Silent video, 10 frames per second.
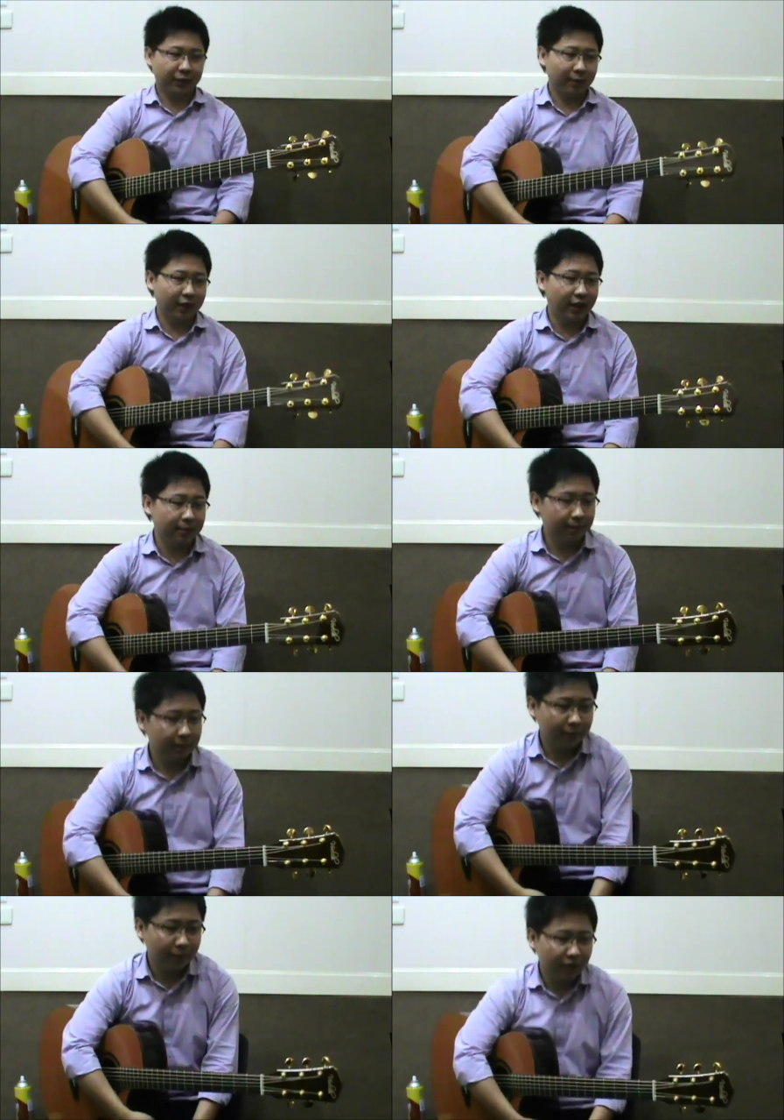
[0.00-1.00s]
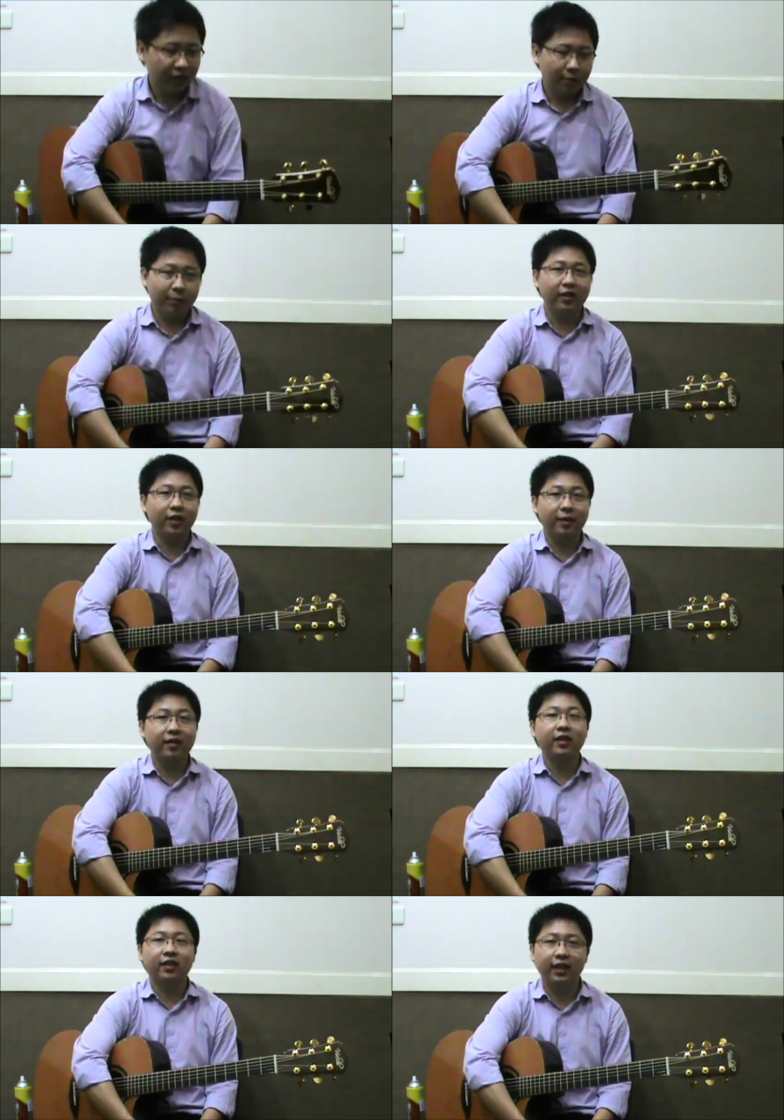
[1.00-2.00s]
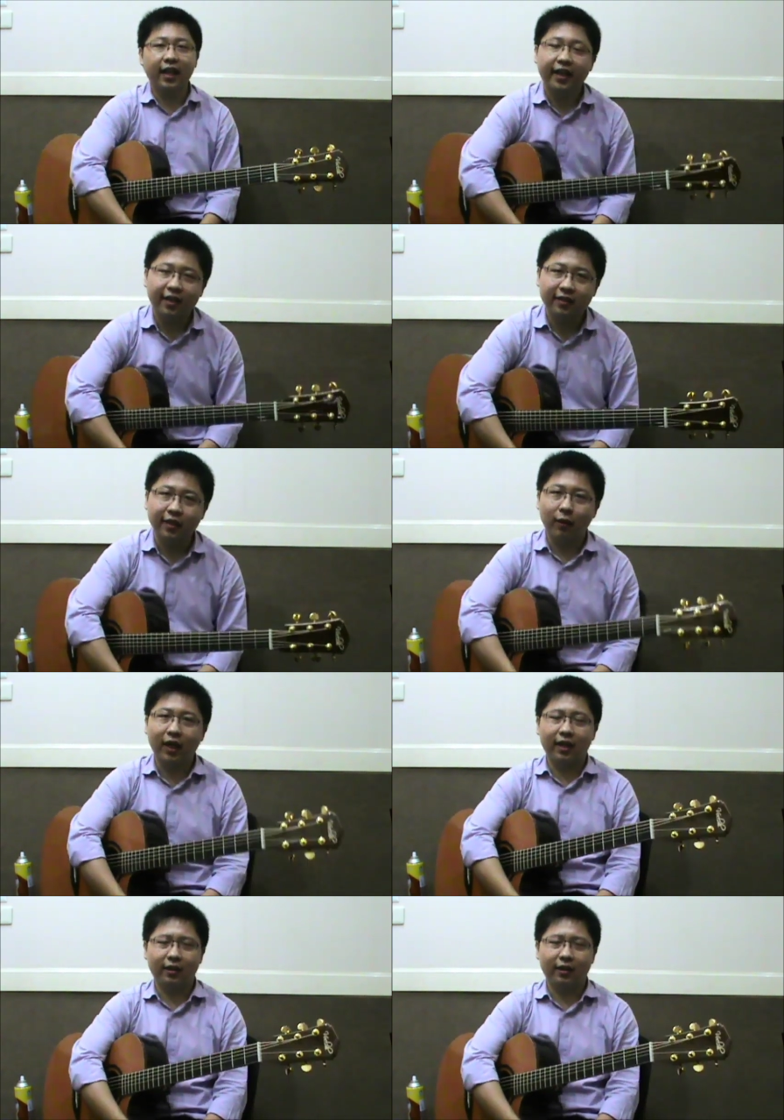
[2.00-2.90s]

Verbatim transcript: เป็นคลิปเบสิกนี่แหละแต่ว่า